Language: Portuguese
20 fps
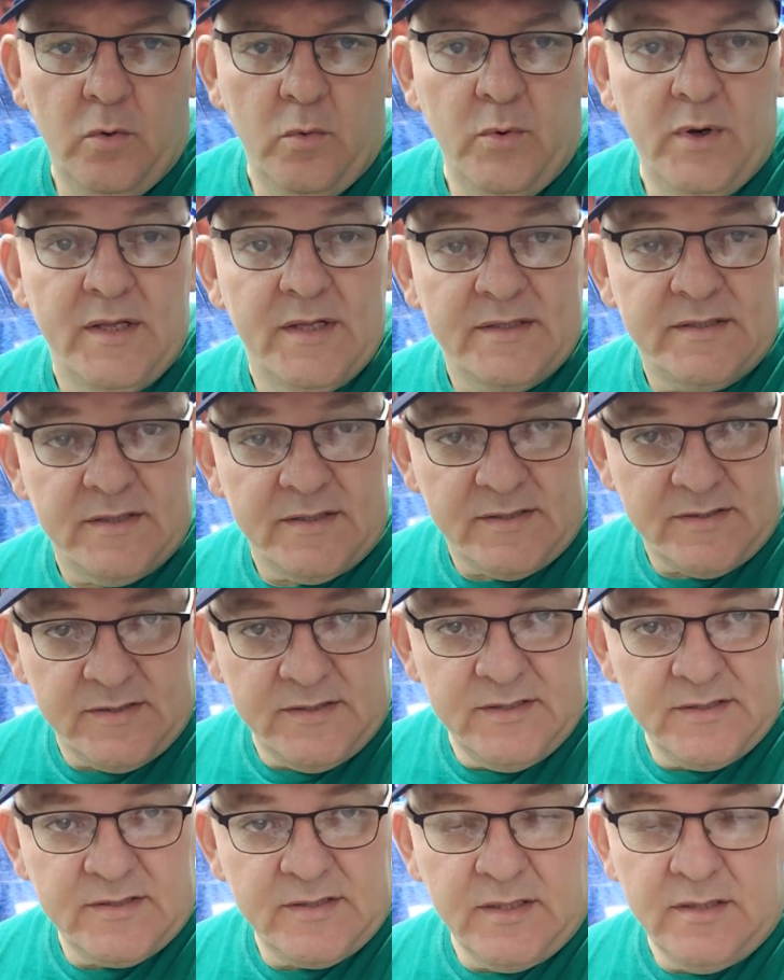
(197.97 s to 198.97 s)
O
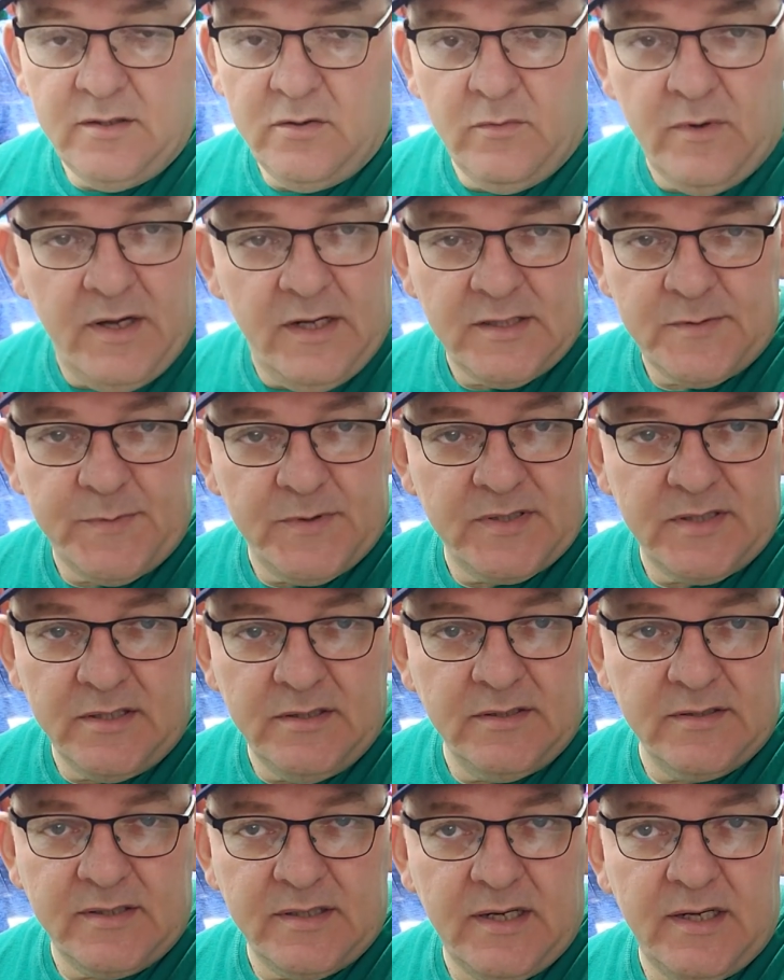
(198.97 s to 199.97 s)
eletricista não é
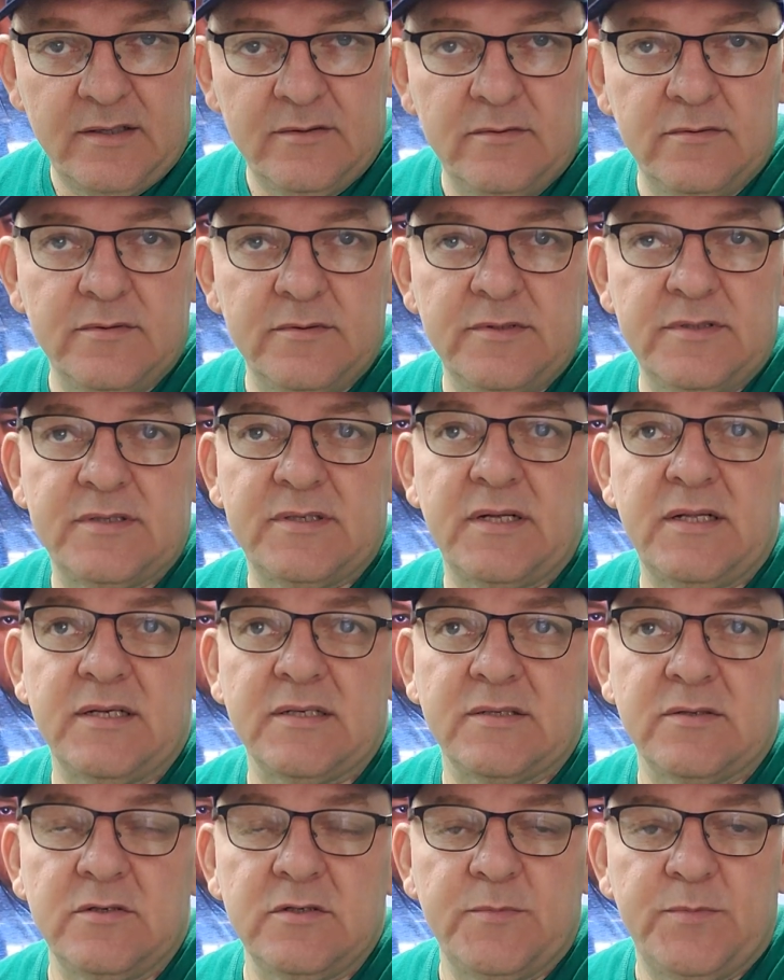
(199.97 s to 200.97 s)
especializado em
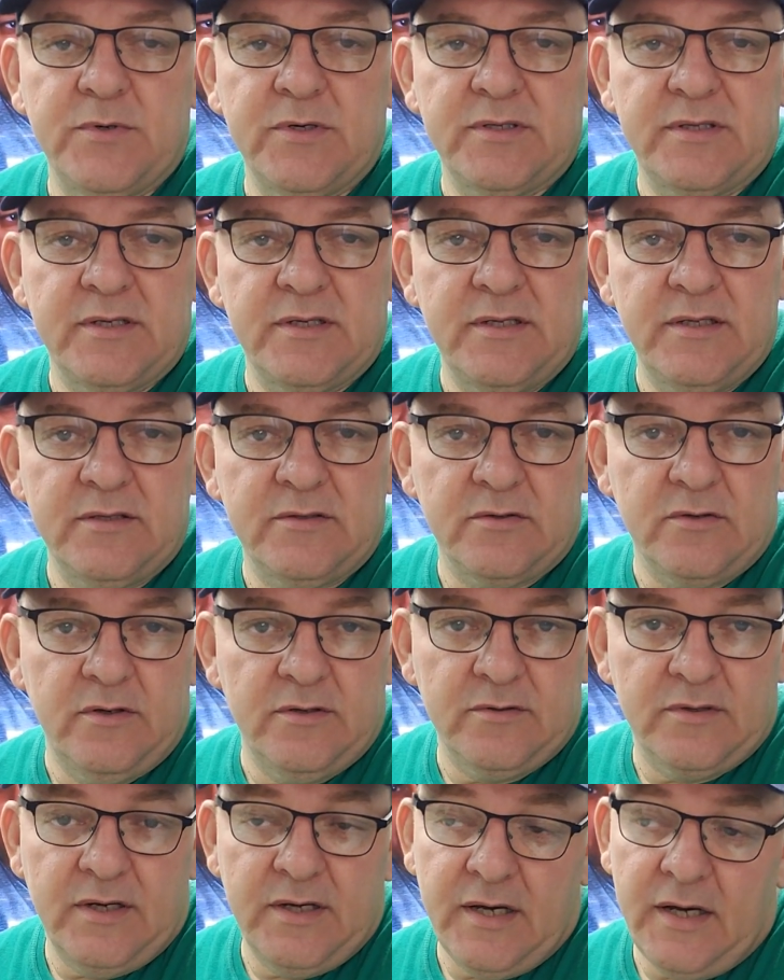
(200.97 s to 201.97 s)
instalação de porteira
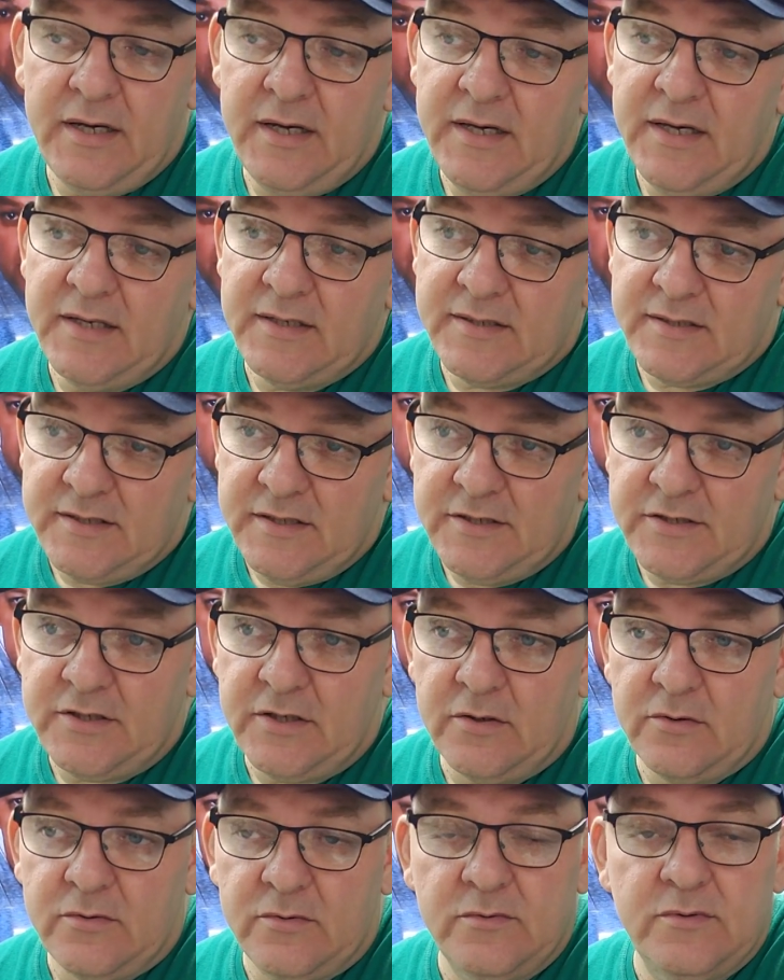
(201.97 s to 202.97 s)
eletrônica. Existe
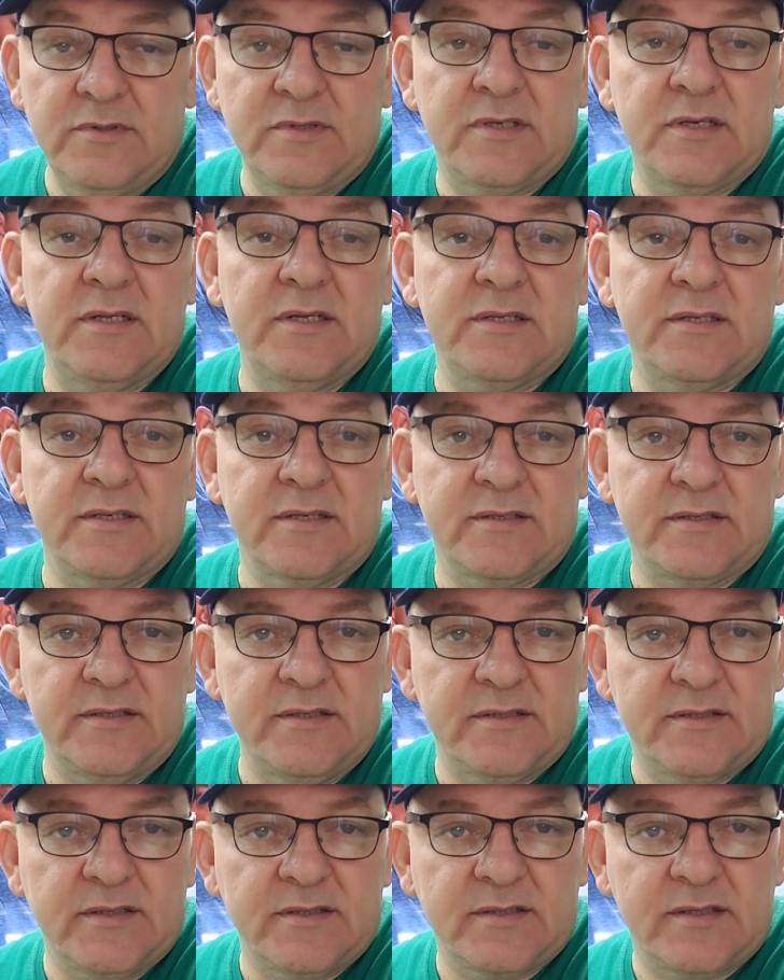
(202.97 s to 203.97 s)
alguns
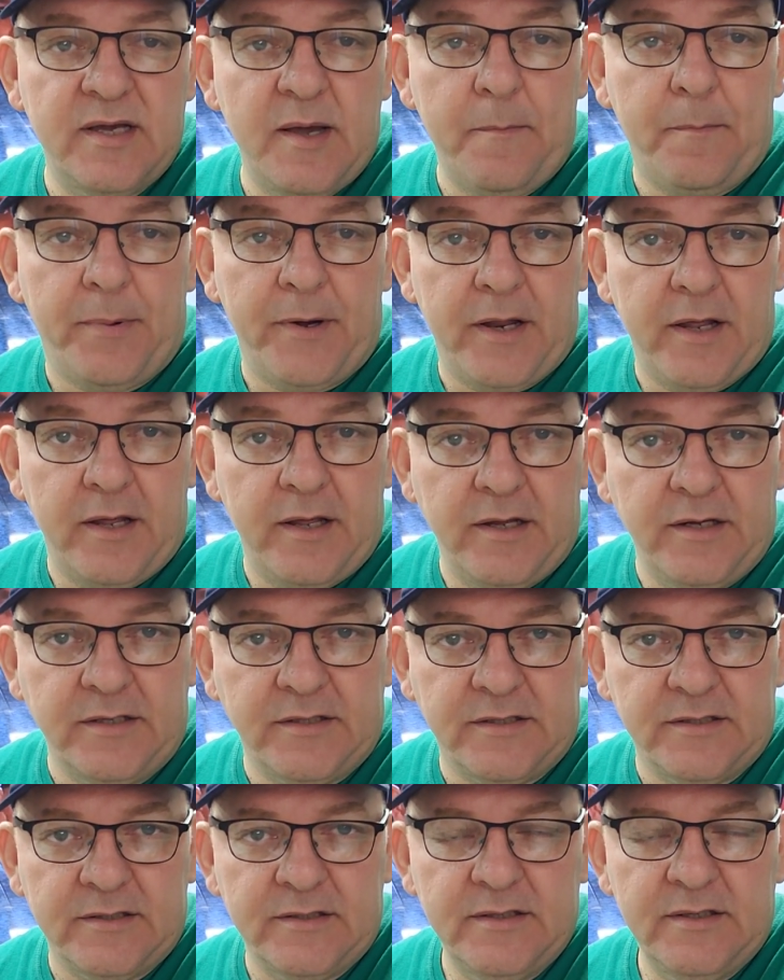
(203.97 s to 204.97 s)
eletricistas que
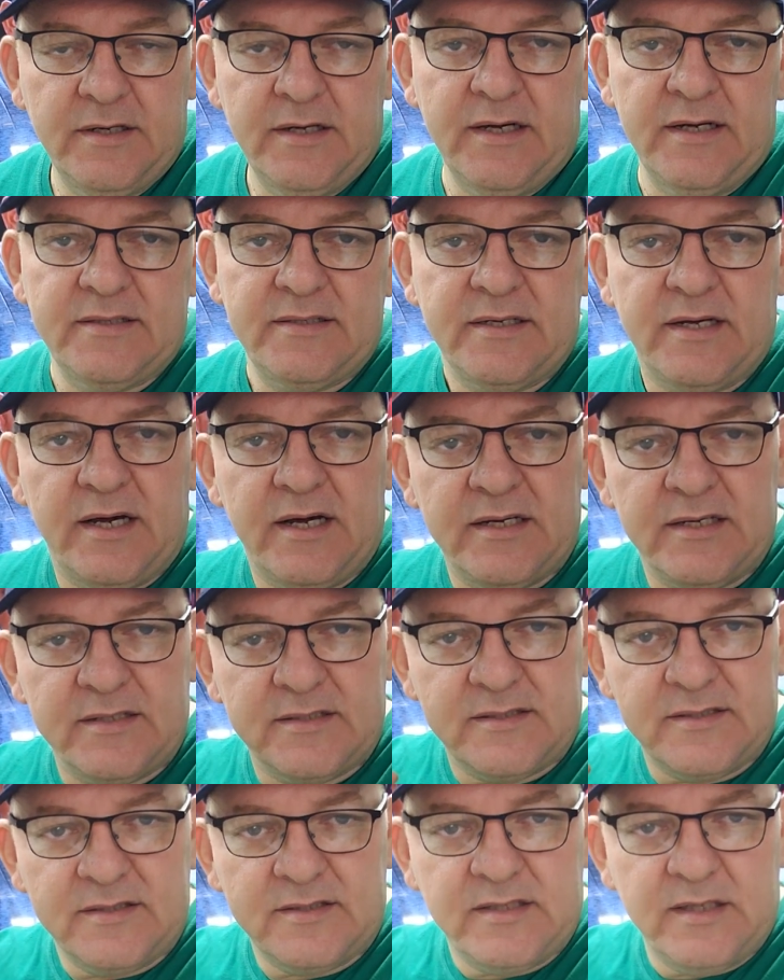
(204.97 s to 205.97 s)
aprendem essa área
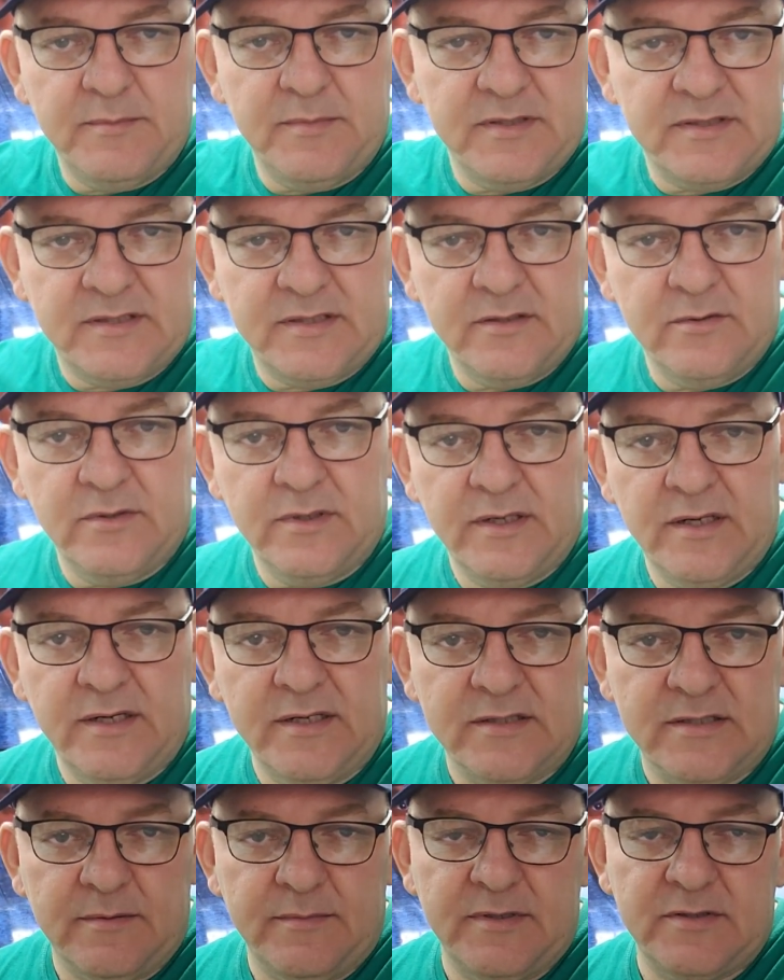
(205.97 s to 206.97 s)
de sistema de
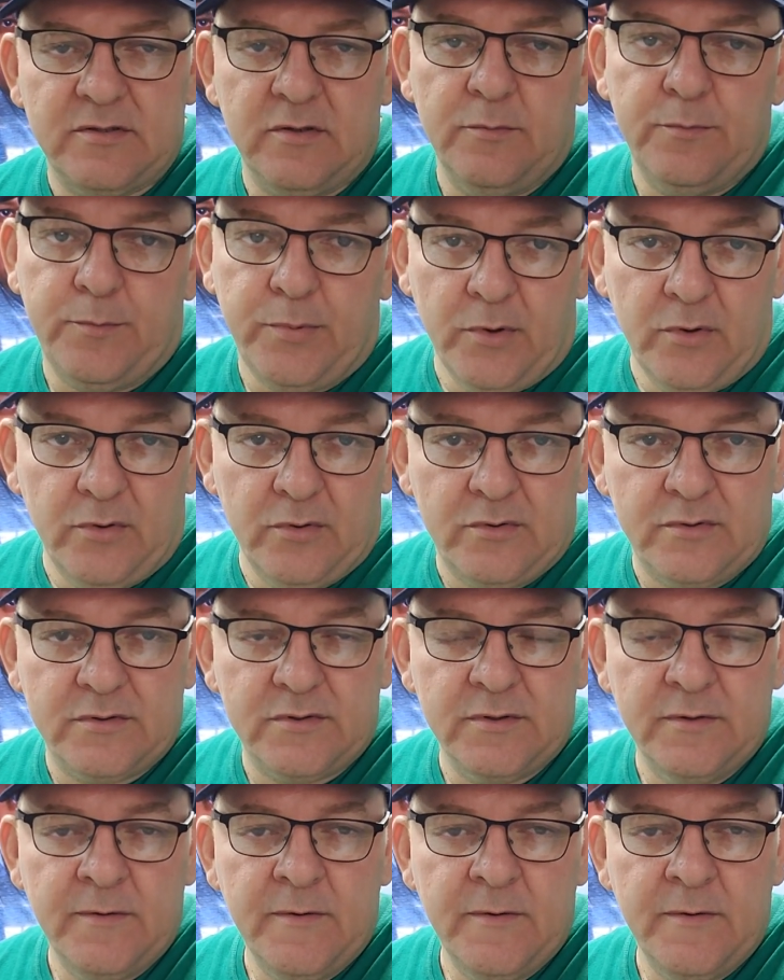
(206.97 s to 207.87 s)
segurança, mas são poucos.